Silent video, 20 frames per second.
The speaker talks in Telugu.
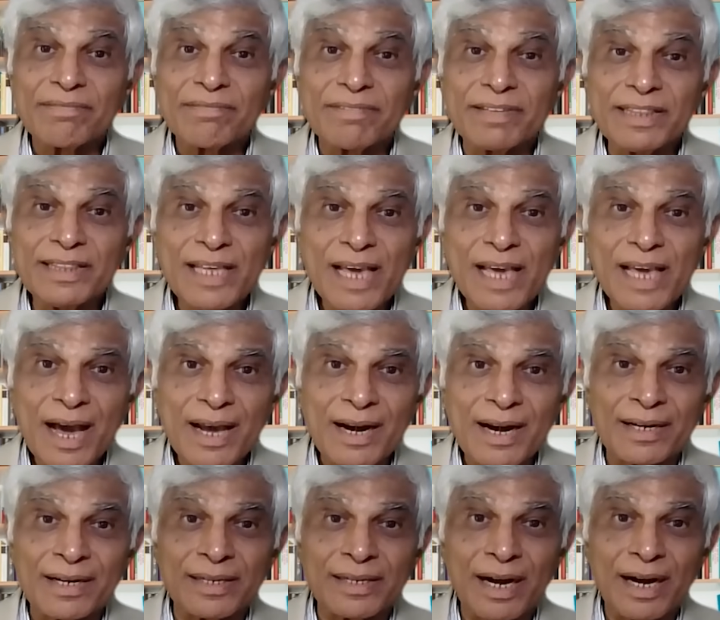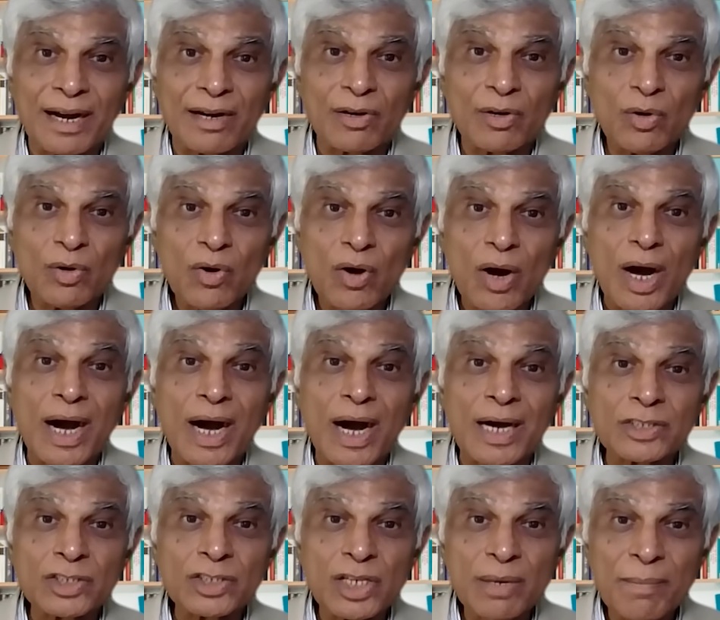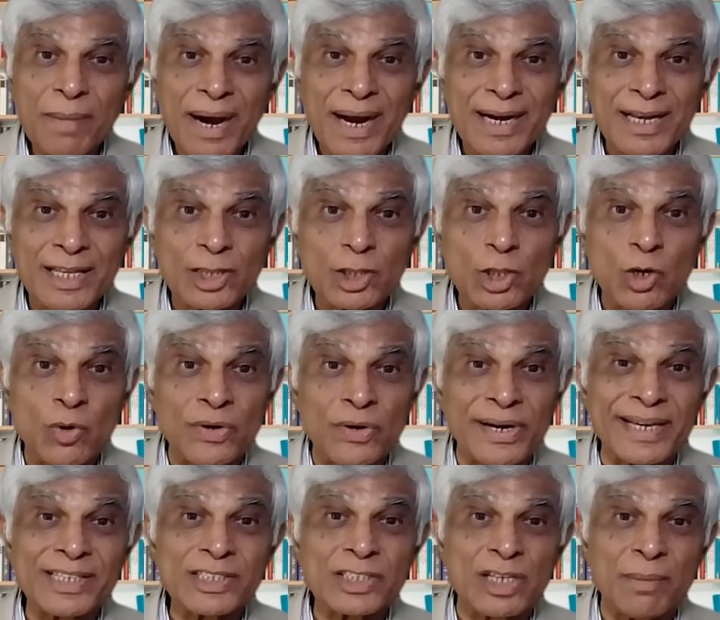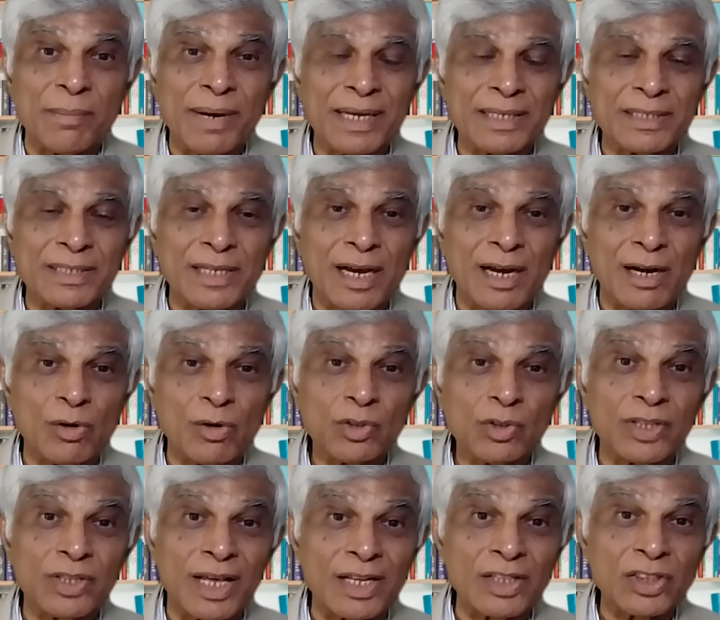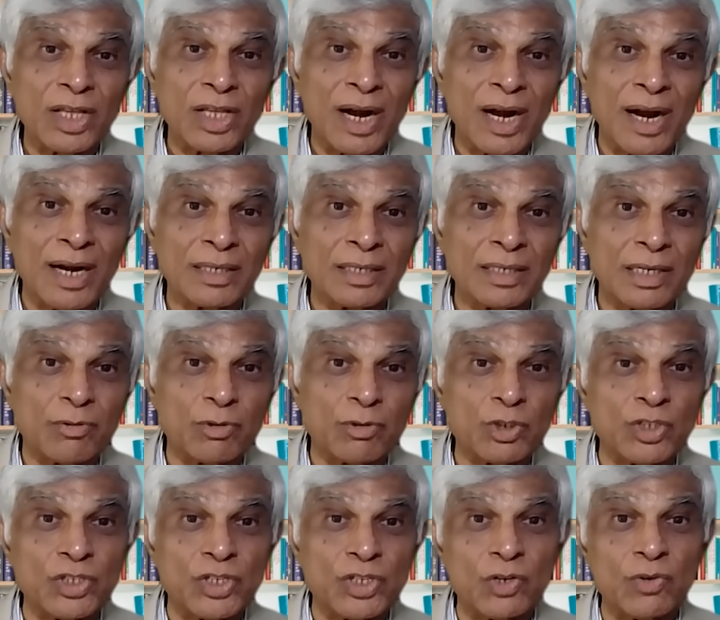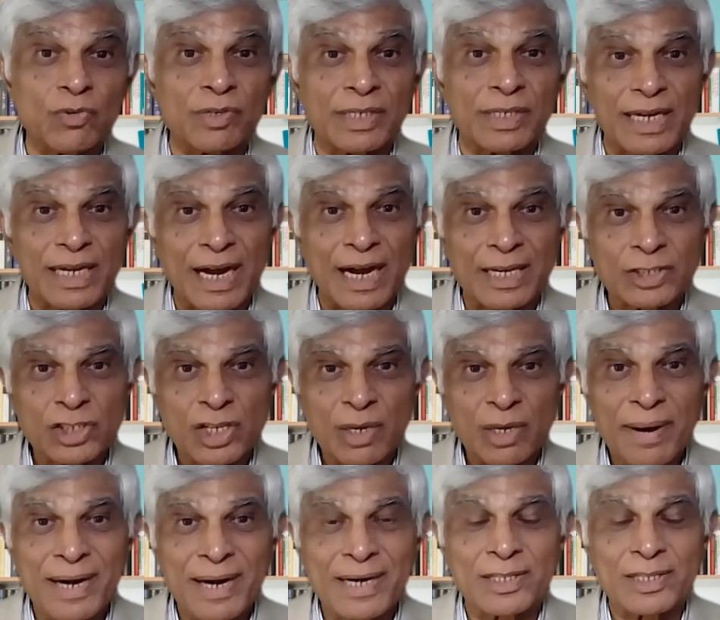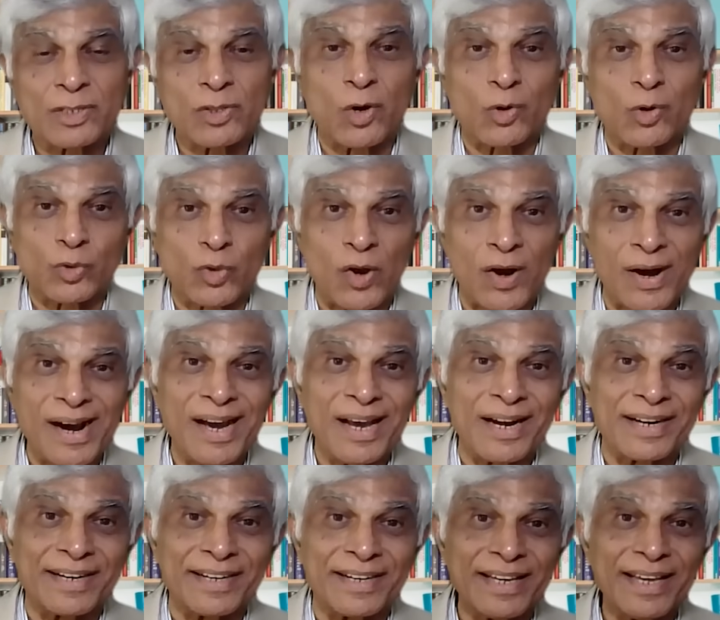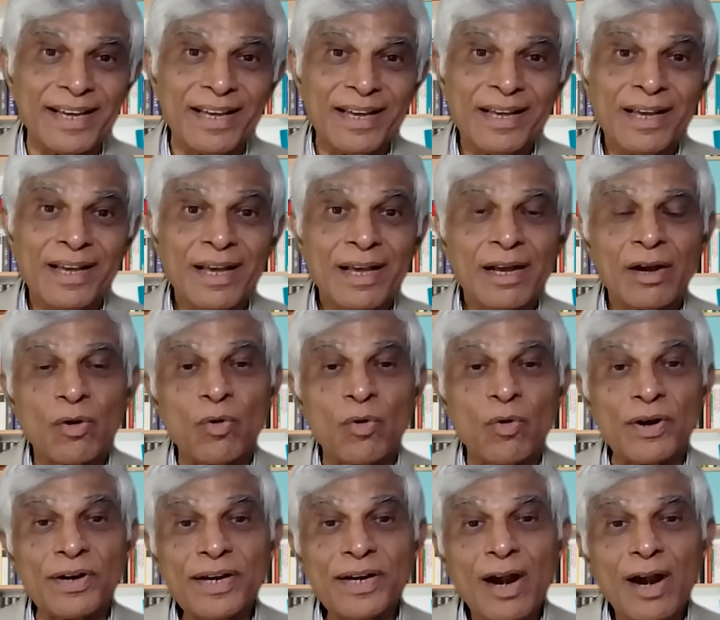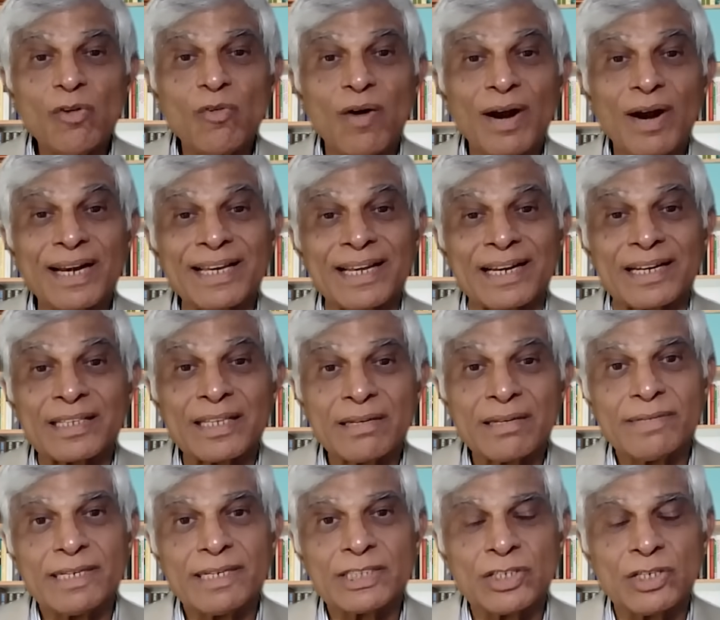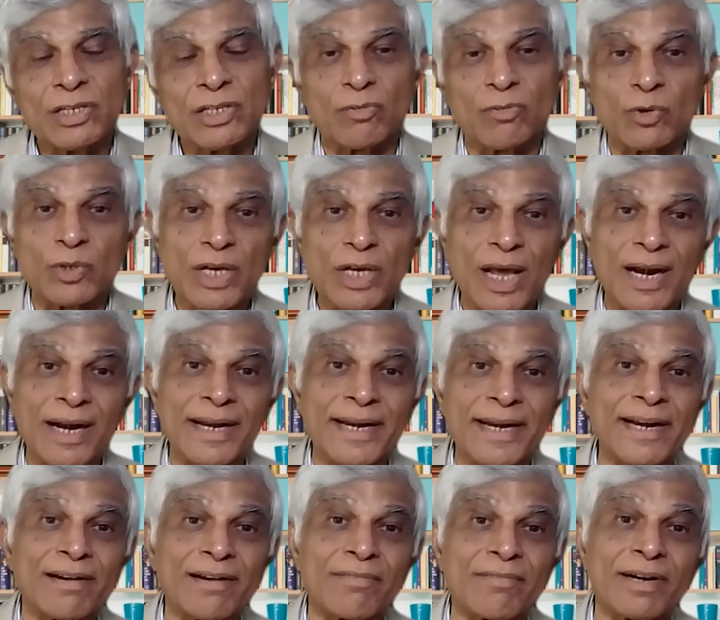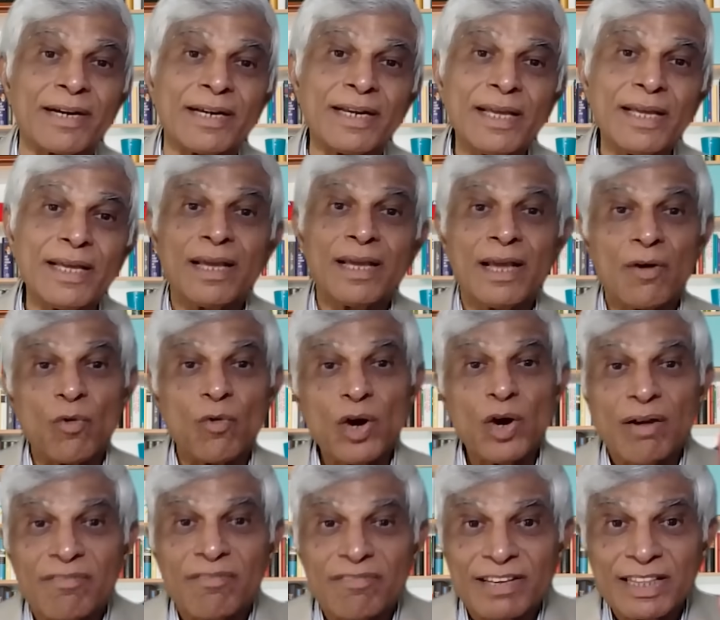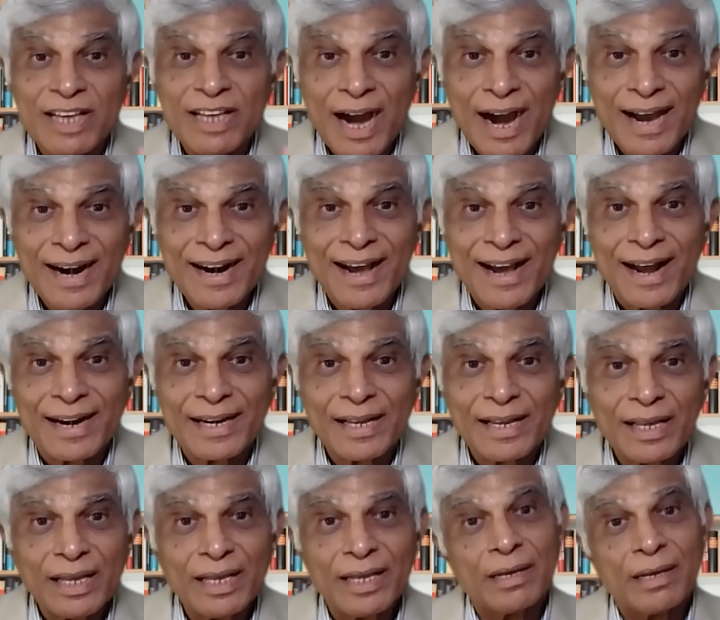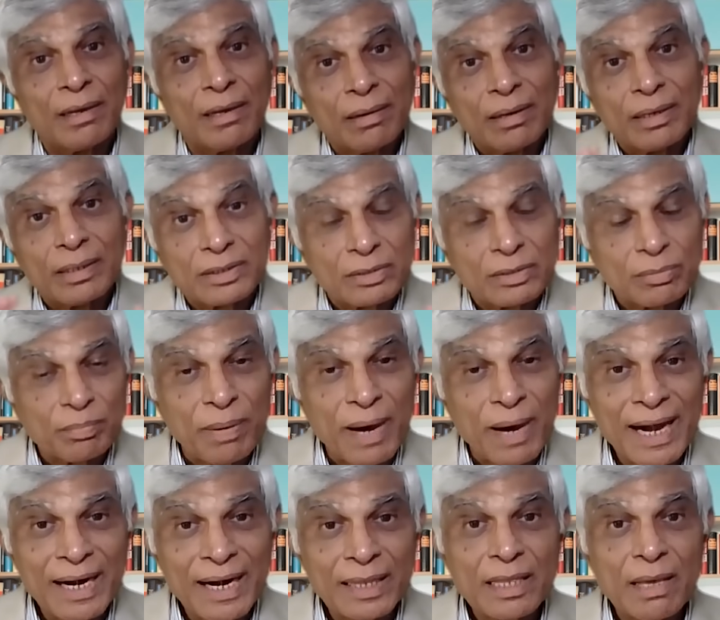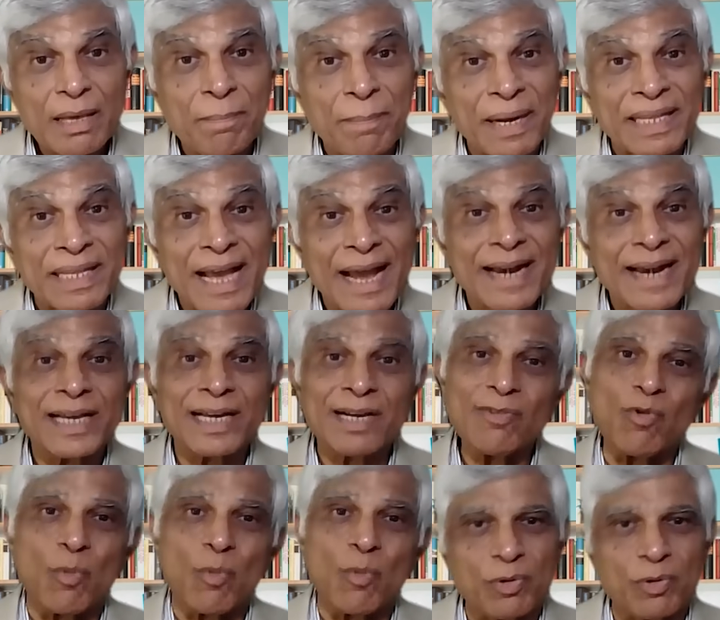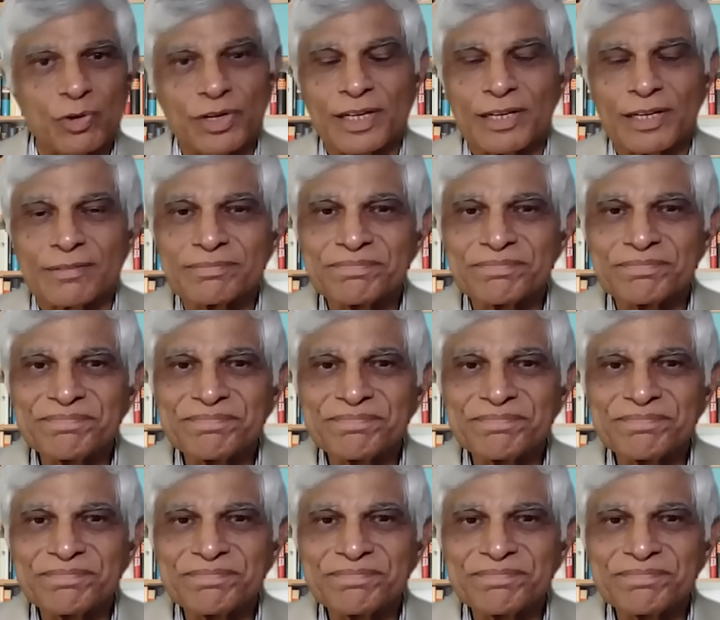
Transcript: విద్యా రంగాల్లో అసమానతలు ఉన్నాయి సమాజాల్లో తరతరాలుగా వచ్చినటువంటి అసమానతలు తొలగాలంటే కొన్నాళ్ళు వాళ్ళకి రిజర్వేషన్లు ఉండాలనేటువంటి ఒక విధానాన్ని భారత ప్రజానీకం ఒప్పుకున్నారు